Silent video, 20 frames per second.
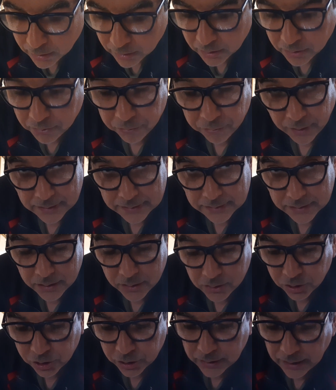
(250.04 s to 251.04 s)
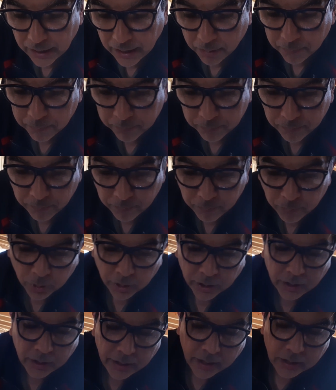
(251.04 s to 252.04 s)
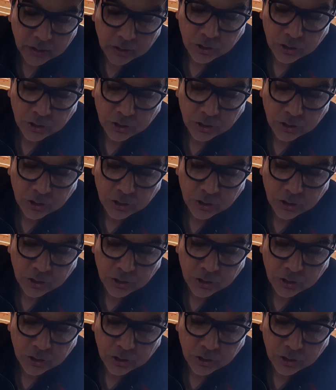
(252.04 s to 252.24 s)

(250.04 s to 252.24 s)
Que faça ele girar, porque ele é